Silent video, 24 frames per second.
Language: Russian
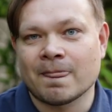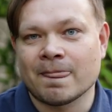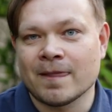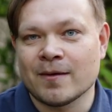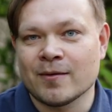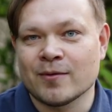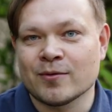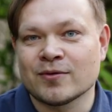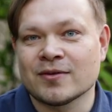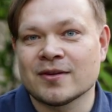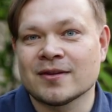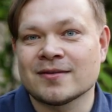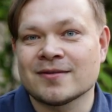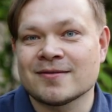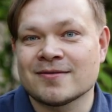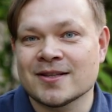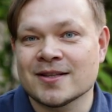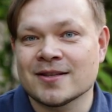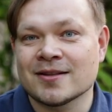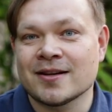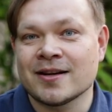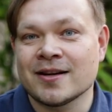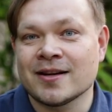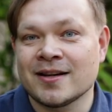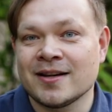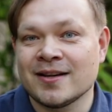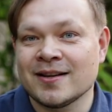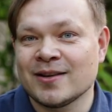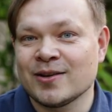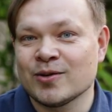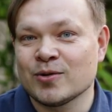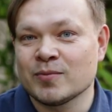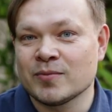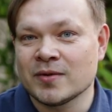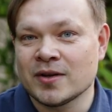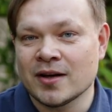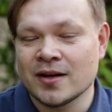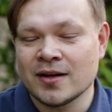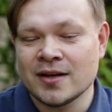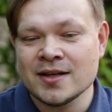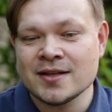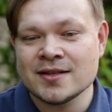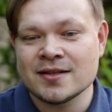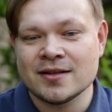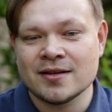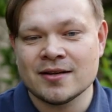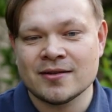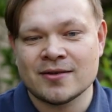Вот эти все три книги у меня
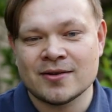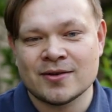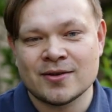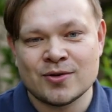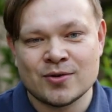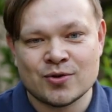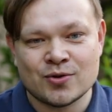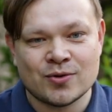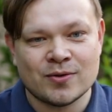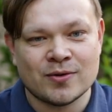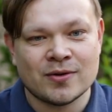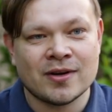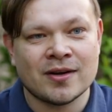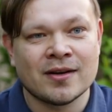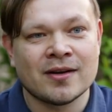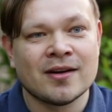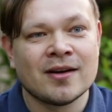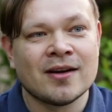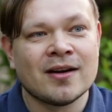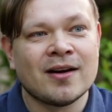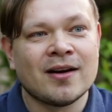есть, я надеюсь, что я